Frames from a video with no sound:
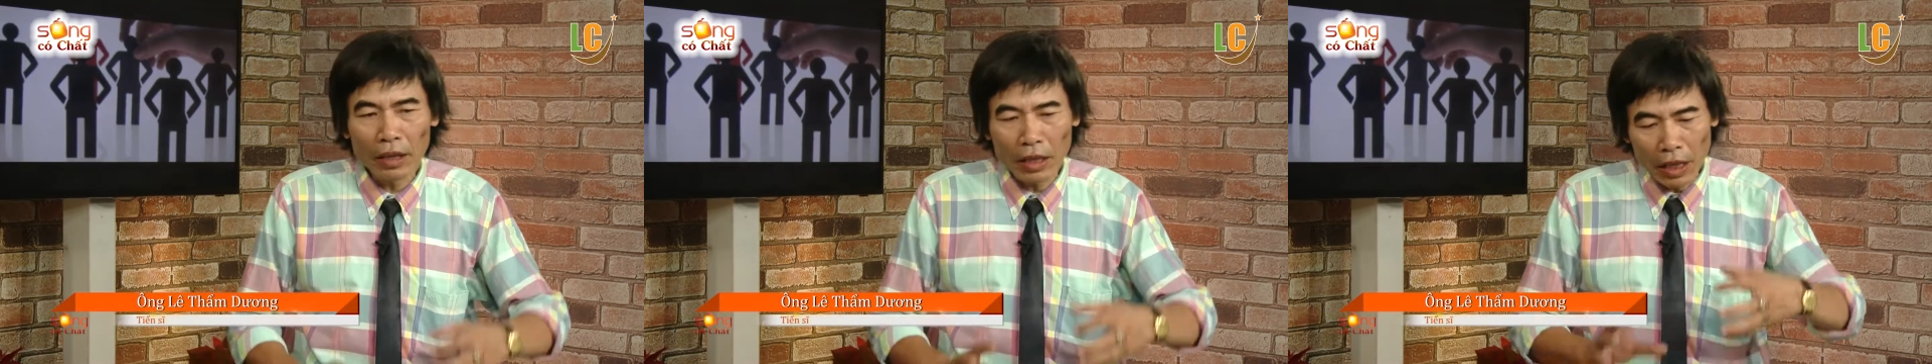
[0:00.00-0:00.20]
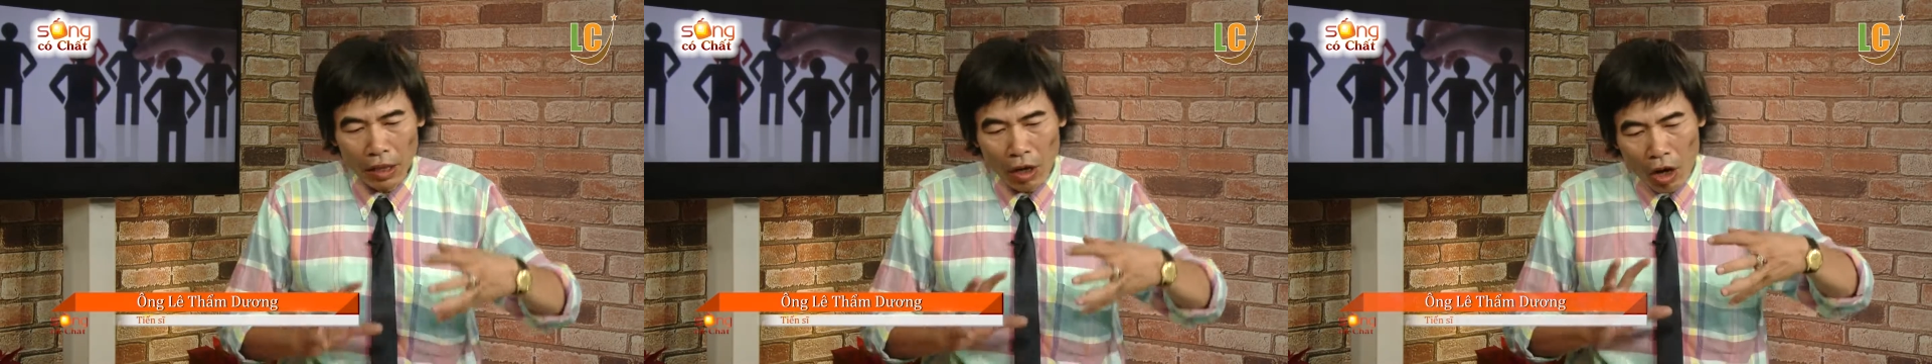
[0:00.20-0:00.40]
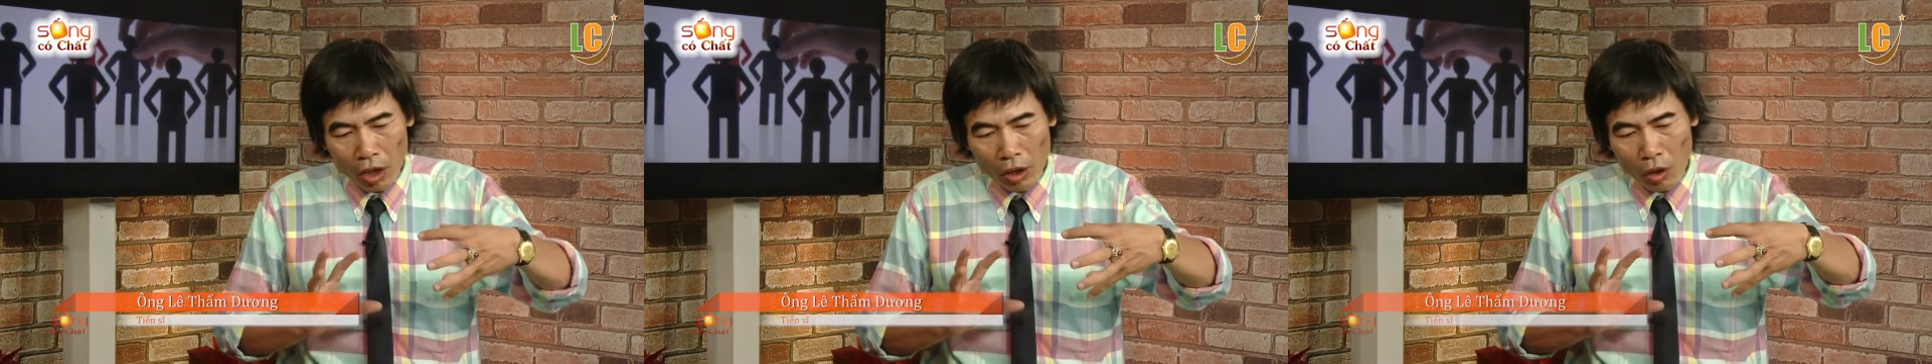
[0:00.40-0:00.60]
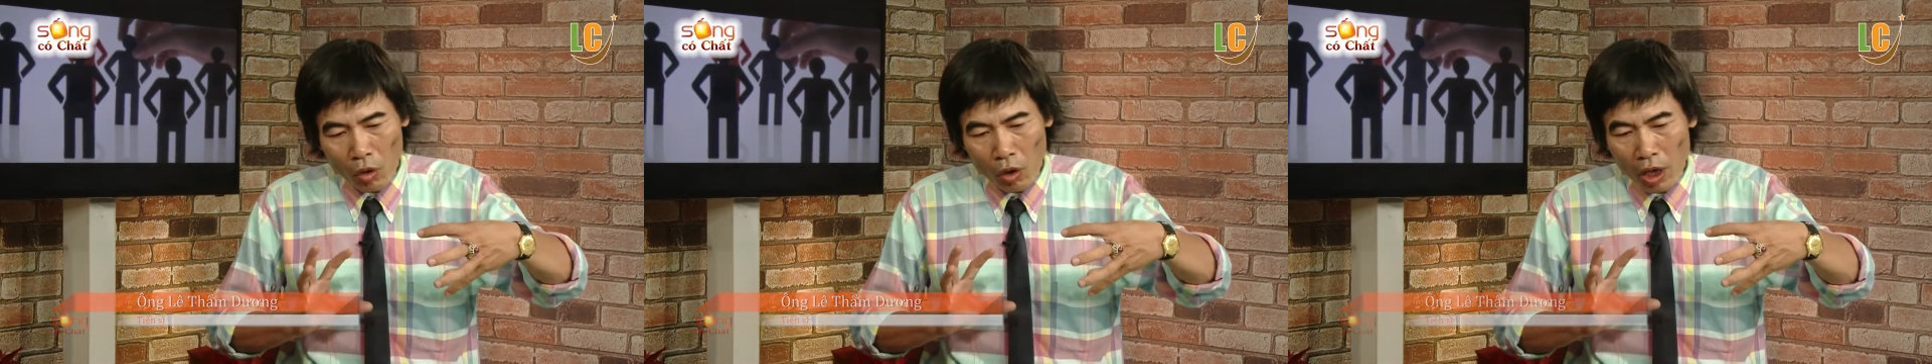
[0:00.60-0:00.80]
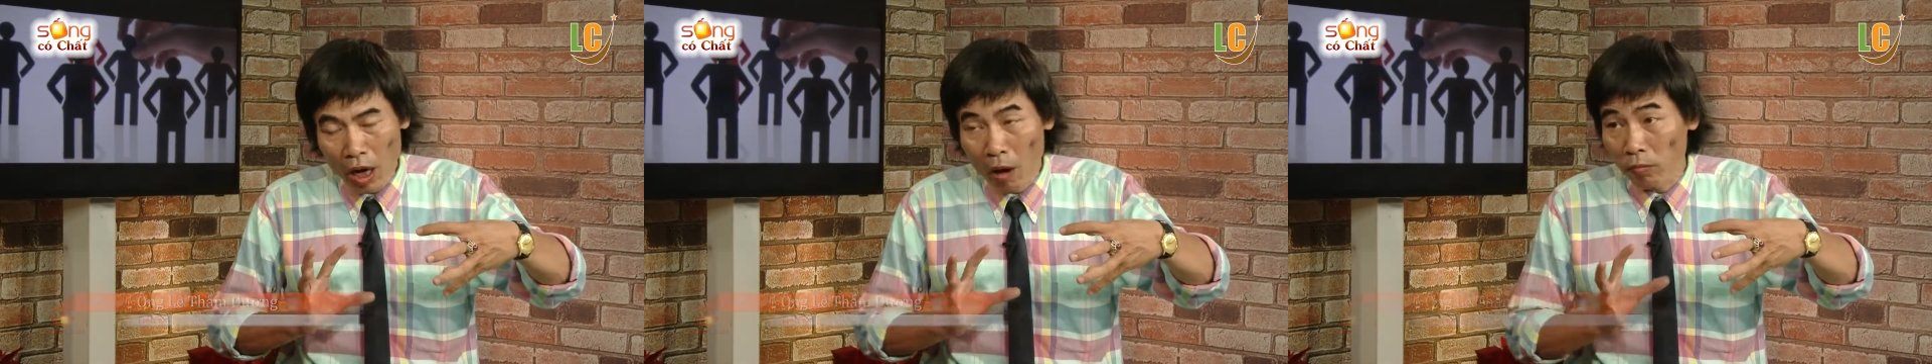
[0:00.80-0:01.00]
khi đó nó
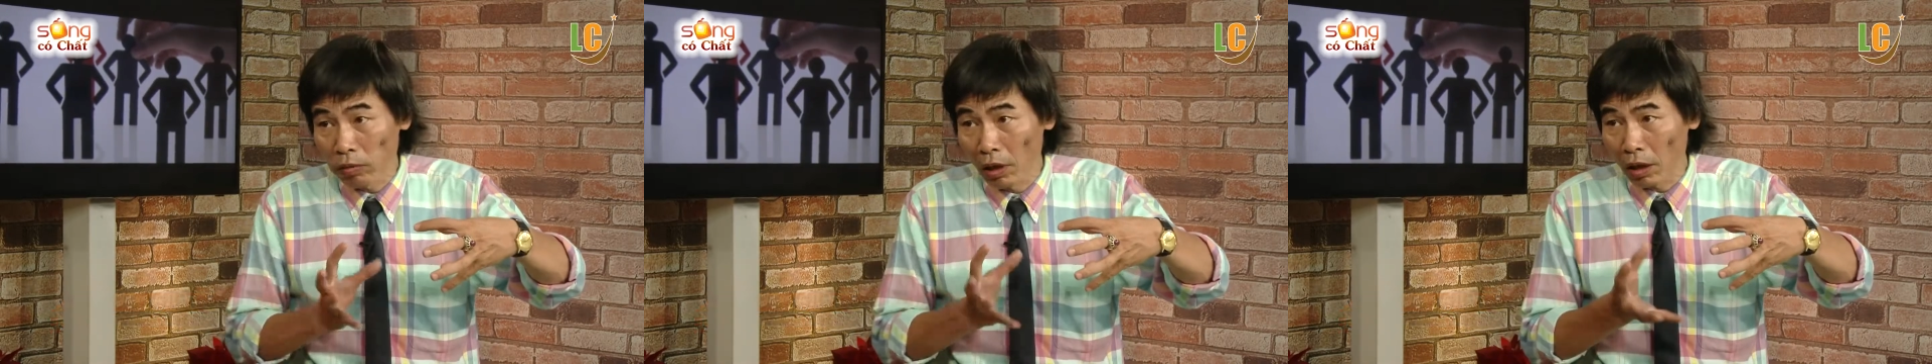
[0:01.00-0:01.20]
có động